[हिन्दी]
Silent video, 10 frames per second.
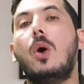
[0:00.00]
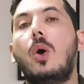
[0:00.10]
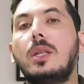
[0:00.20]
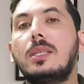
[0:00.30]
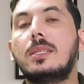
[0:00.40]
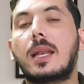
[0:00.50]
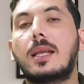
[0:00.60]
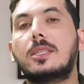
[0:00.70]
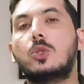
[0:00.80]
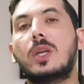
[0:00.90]
और इसी तरह
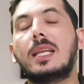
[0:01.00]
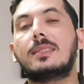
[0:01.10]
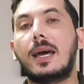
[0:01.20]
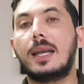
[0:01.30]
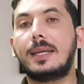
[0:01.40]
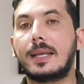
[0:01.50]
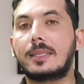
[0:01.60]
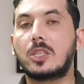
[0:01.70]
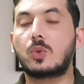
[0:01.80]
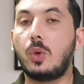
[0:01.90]
से जो है ना सारे
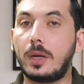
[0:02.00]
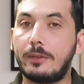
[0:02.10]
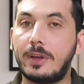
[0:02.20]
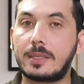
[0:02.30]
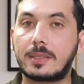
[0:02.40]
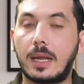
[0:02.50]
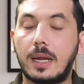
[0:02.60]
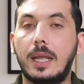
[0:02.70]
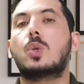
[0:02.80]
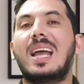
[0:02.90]
टैक्सेस को रिवर्स कर
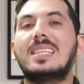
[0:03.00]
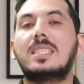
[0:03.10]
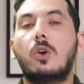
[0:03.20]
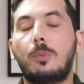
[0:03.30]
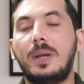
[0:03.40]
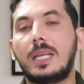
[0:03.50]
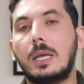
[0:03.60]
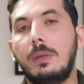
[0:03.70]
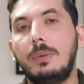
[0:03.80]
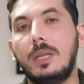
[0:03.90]
लें गैस गवर्नमेंट
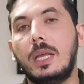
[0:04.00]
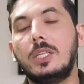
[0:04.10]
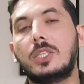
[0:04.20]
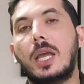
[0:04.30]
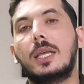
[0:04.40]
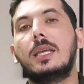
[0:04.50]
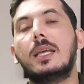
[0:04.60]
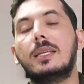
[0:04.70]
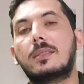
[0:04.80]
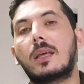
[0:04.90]
कभी भी नहीं चाहेगी
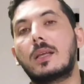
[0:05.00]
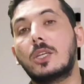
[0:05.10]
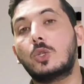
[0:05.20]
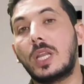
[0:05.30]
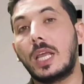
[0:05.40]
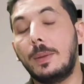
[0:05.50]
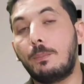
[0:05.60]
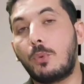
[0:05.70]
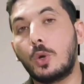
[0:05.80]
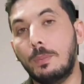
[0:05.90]
कि इस तरह से जो है ना
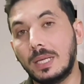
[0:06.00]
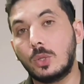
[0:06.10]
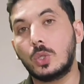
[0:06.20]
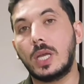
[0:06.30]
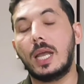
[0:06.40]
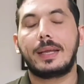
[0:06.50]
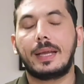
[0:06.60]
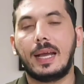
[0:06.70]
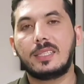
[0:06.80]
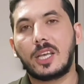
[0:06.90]
इंपोर्ट बंद हो जाए
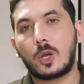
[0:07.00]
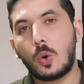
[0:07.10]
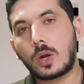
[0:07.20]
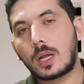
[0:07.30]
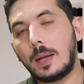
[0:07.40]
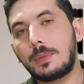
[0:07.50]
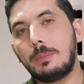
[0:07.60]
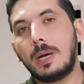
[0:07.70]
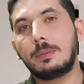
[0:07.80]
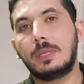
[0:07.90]
गैस एक और काम की
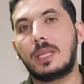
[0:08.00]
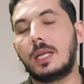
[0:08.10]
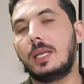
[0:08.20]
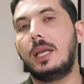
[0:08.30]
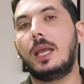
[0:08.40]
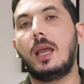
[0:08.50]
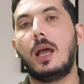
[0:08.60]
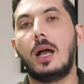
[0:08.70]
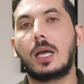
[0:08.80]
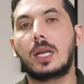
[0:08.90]
बात बतानी है
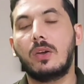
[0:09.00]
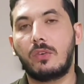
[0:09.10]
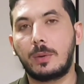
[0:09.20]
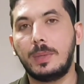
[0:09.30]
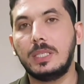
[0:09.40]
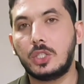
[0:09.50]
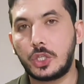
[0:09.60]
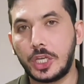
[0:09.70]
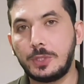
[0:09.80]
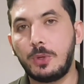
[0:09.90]
अगर गवर्नमेंट
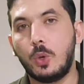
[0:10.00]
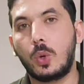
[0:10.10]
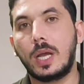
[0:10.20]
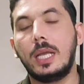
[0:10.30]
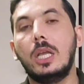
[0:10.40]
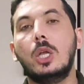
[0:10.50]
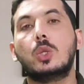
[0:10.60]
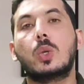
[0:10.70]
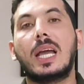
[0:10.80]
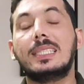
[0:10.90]
चेंज भी हो गई
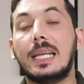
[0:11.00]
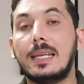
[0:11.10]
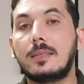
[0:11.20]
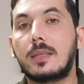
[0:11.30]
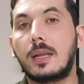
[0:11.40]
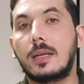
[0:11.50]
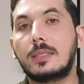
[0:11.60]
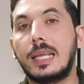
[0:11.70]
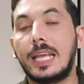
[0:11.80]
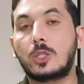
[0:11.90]
तो गैस इस तरह
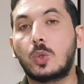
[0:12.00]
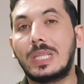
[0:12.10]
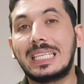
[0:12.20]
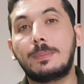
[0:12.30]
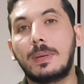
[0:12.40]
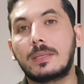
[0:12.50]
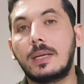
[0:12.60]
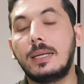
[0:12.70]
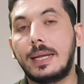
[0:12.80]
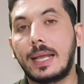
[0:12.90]
से 110
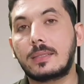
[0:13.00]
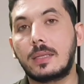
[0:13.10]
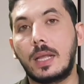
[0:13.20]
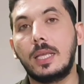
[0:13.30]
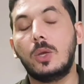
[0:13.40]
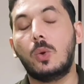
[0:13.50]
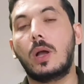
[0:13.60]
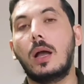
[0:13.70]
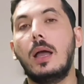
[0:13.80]
परसेंट टैक्स नहीं होगा